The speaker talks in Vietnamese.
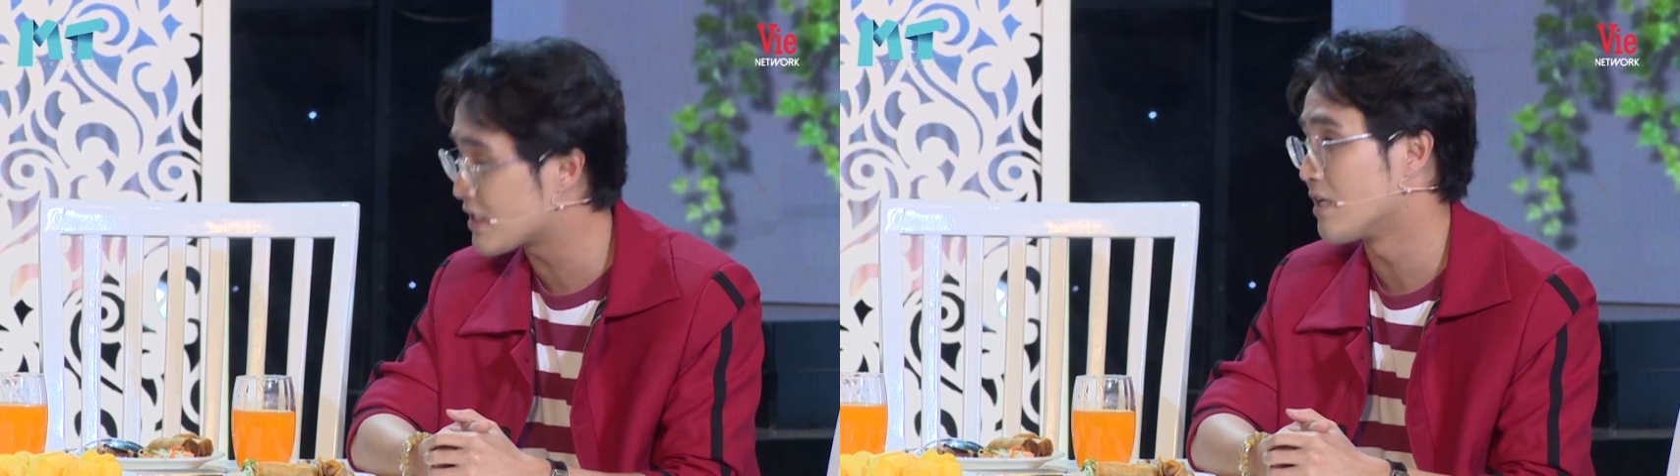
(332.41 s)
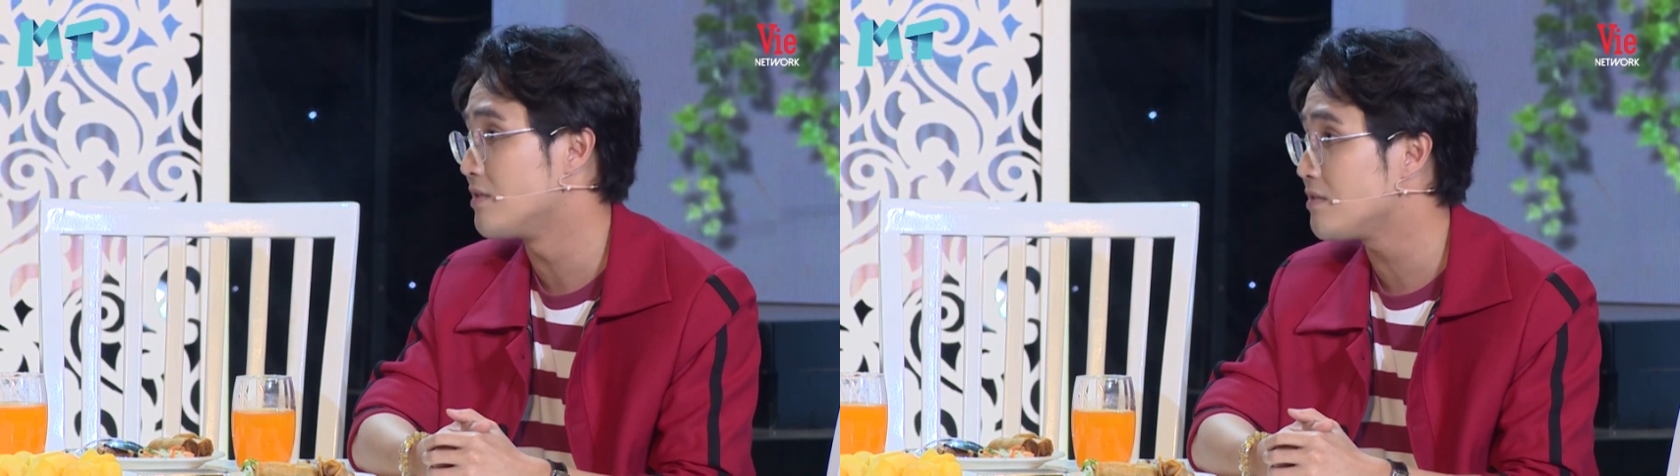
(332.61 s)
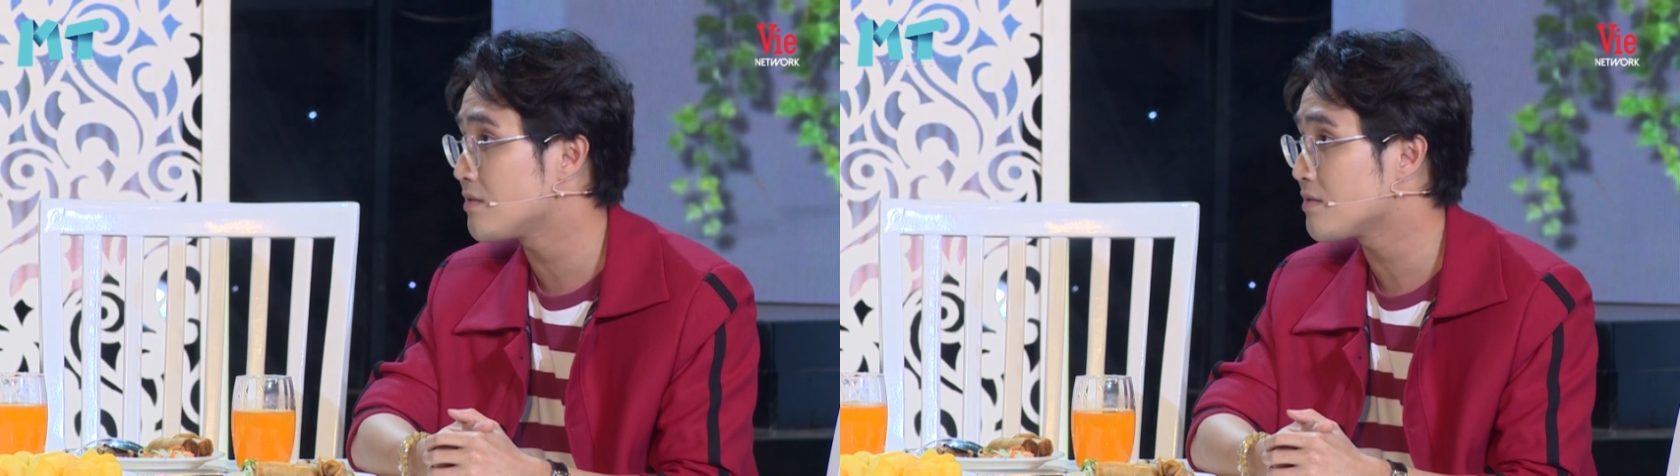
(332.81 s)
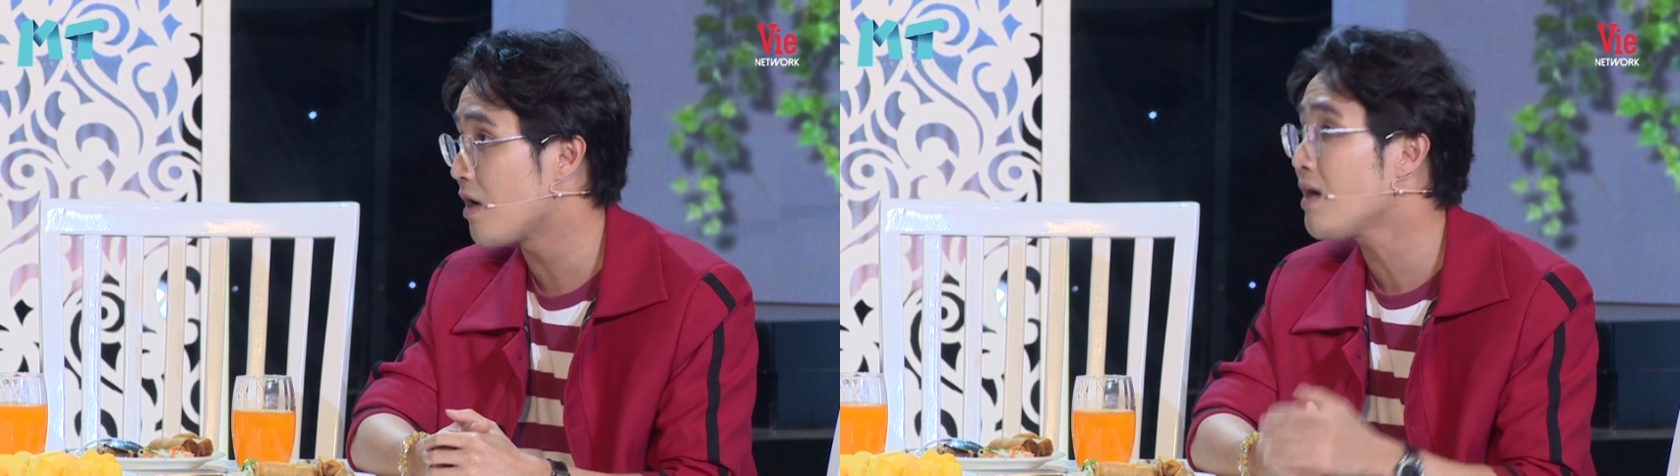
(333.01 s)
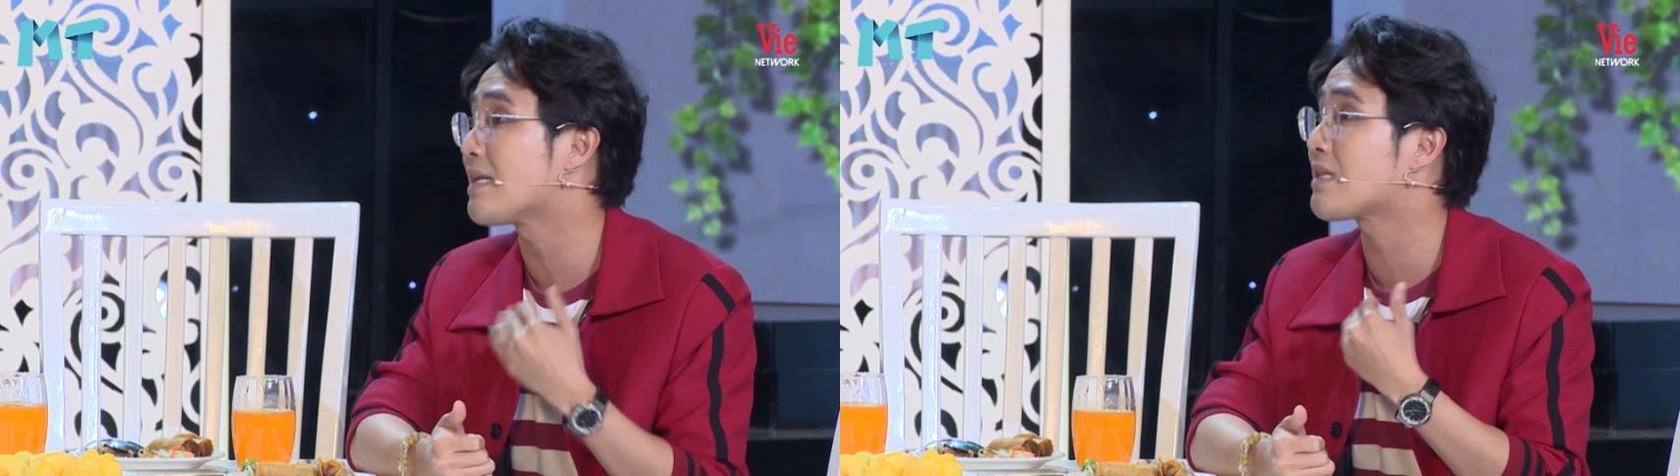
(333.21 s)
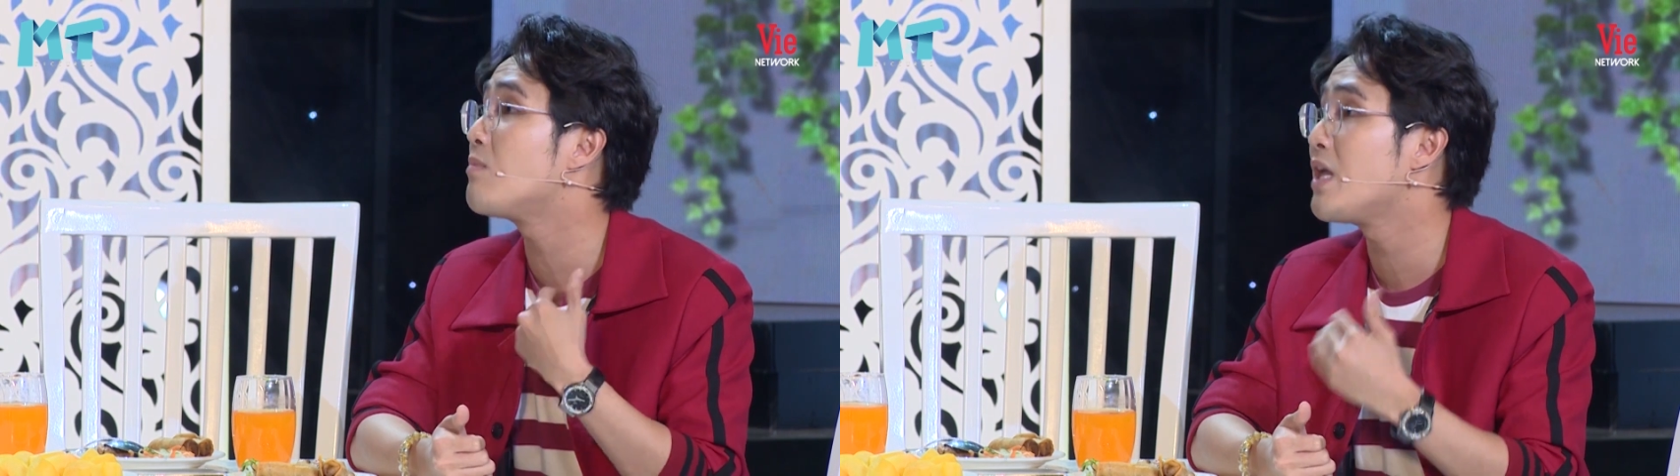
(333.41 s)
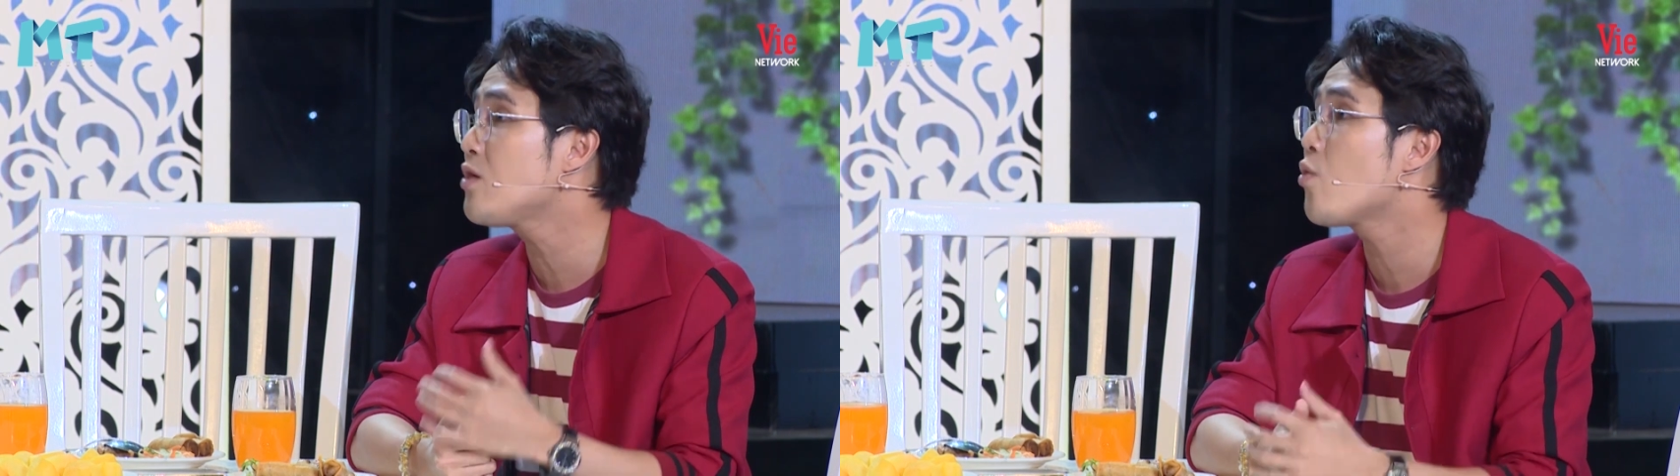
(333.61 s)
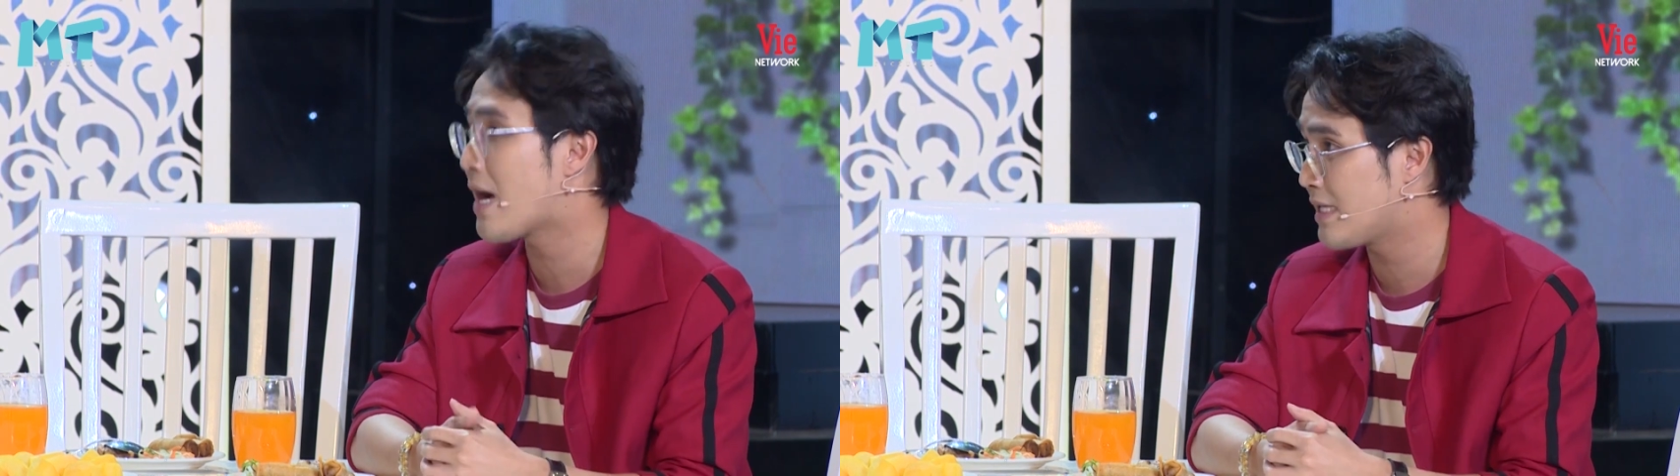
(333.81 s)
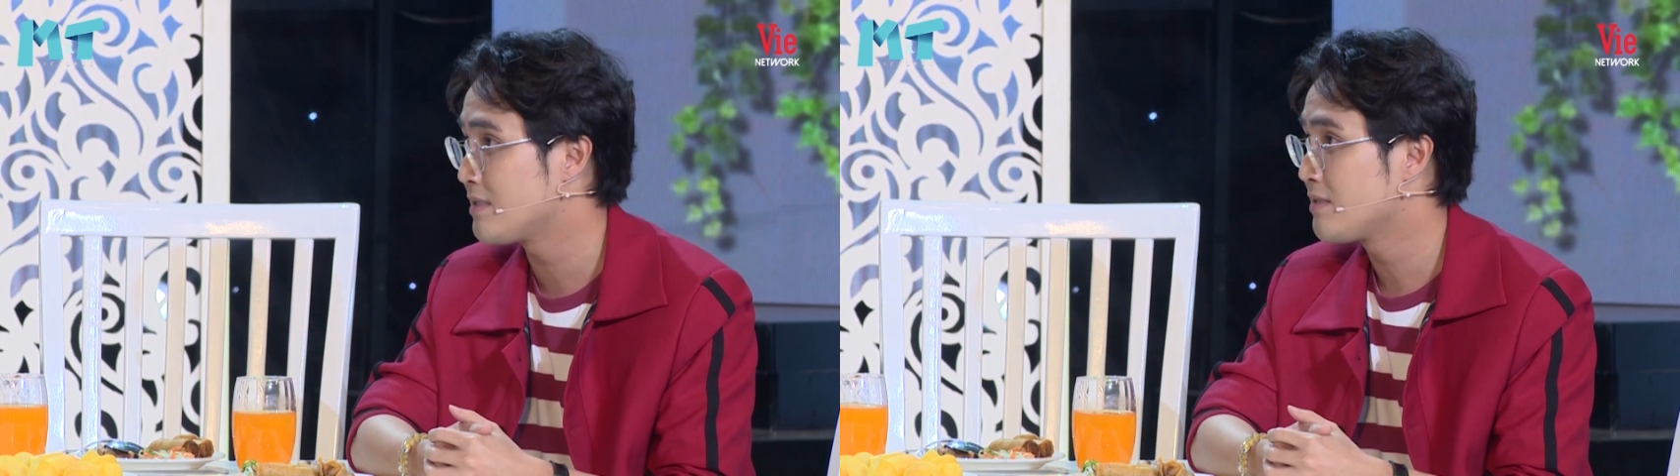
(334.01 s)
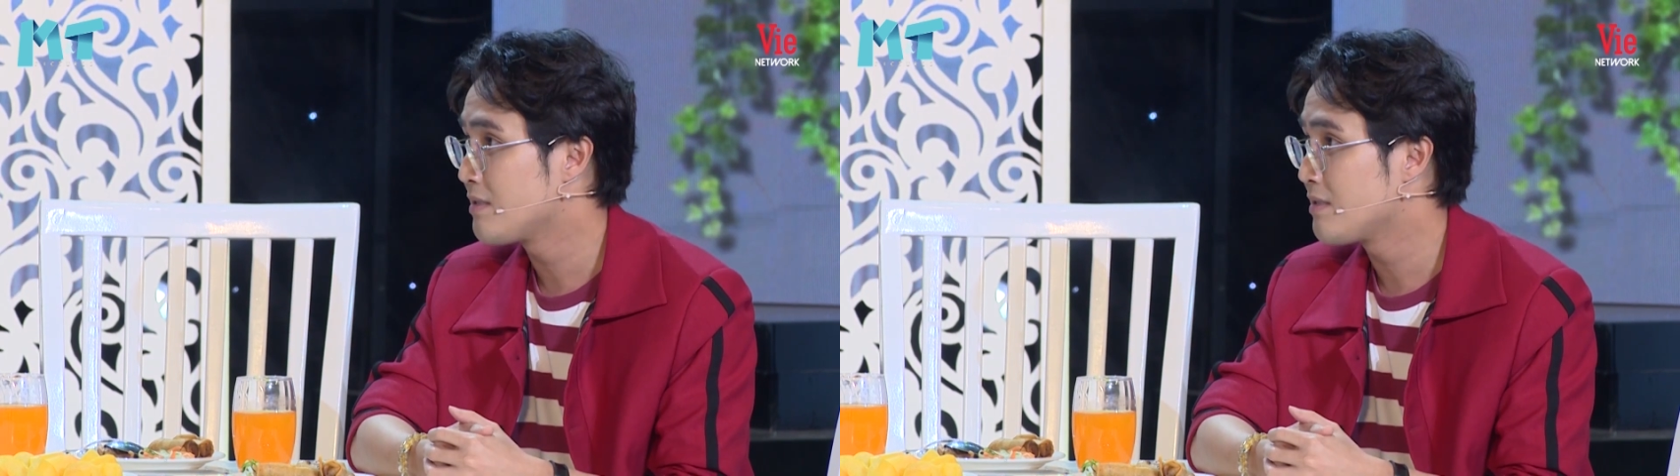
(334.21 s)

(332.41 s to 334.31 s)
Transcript: sự đó là tâm lý của anh